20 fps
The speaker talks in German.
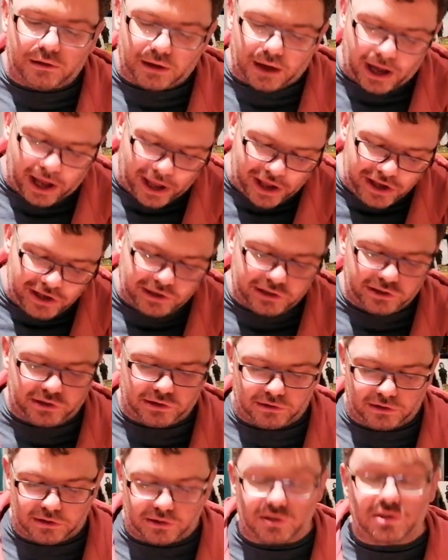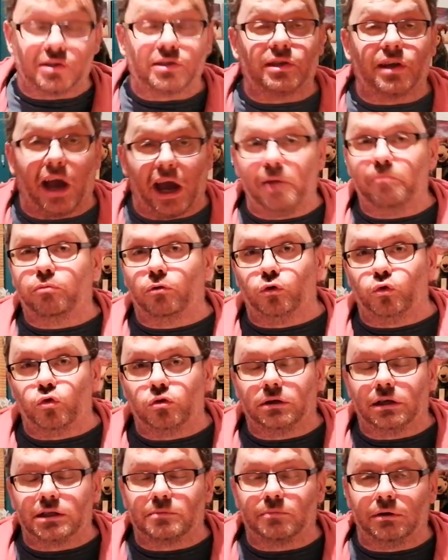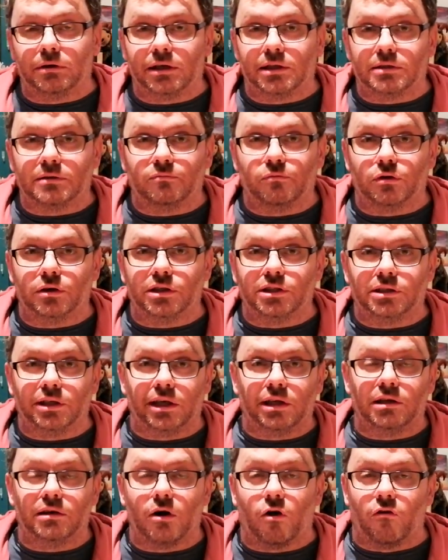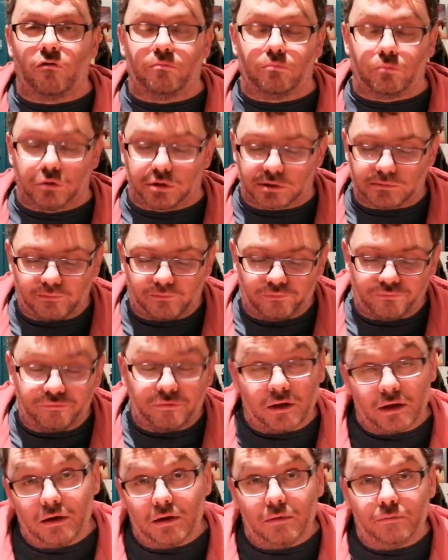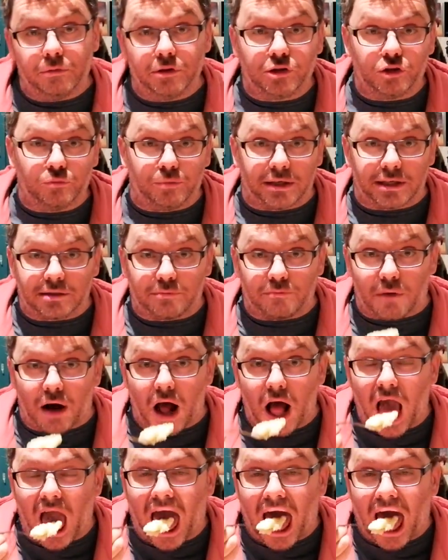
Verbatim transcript: eigentlich ist es kein Produkt, das man jetzt wirklich dringend kaufen muss. Bis zum nächsten Mal.